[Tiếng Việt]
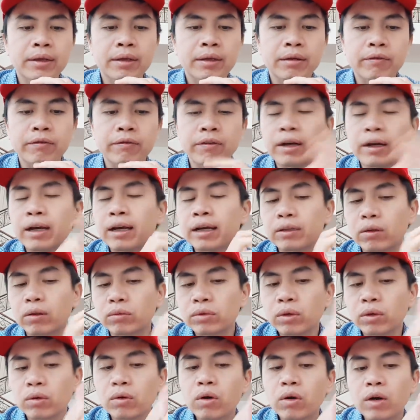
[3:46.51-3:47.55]
và
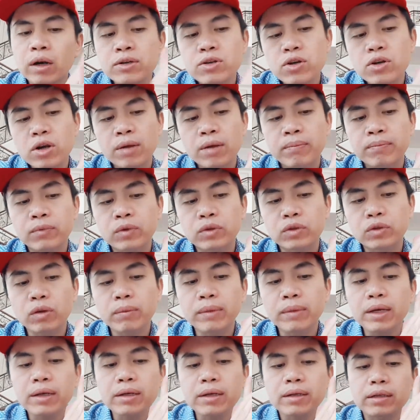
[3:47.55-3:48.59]
Tổng thống Donald Trump cho
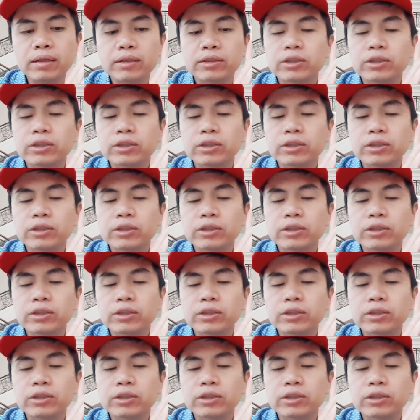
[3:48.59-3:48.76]
biết